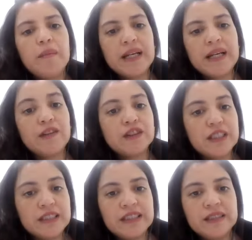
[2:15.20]
para la
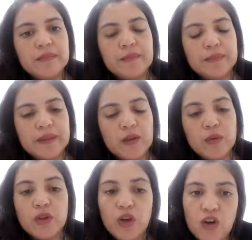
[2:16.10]
botritis, que
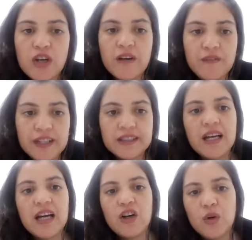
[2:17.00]
es un hongo que
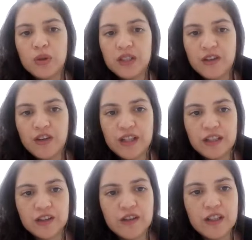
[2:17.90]
afecta a los cultivos de
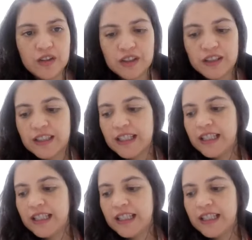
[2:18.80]
alto valor.